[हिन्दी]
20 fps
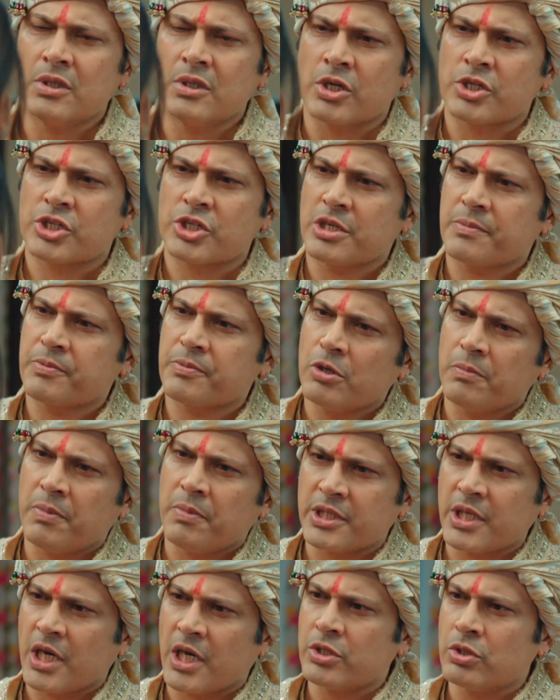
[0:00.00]
और सबको
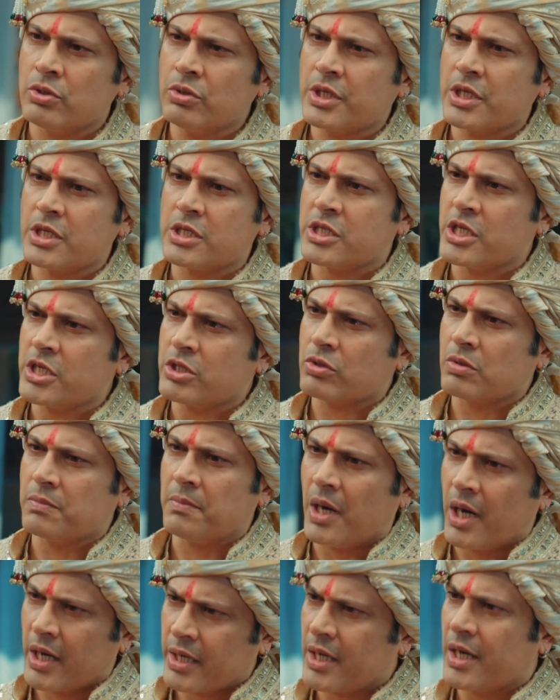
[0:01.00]
बता दो कि ये
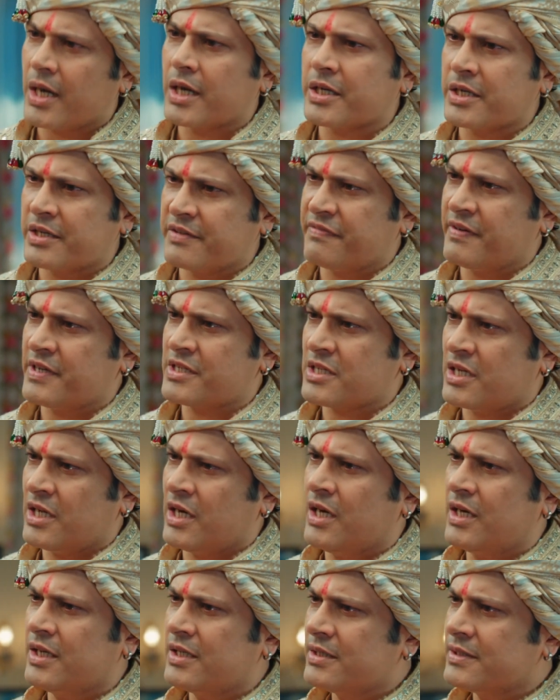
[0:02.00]
तुम्हारा आखिरी फैसला
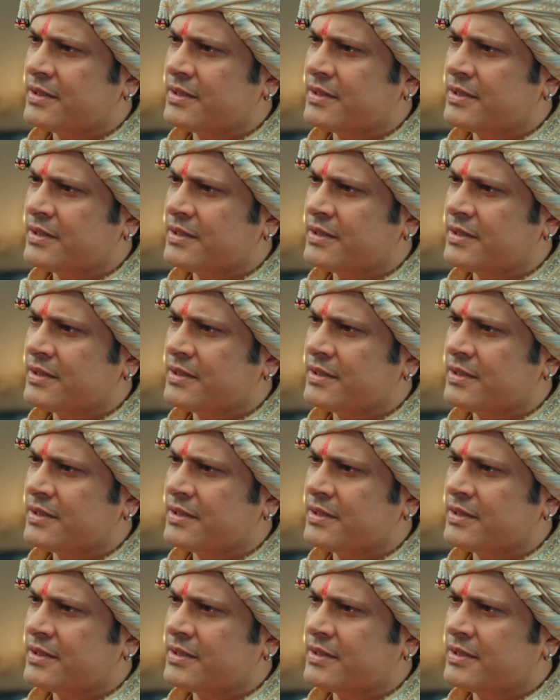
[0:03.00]
है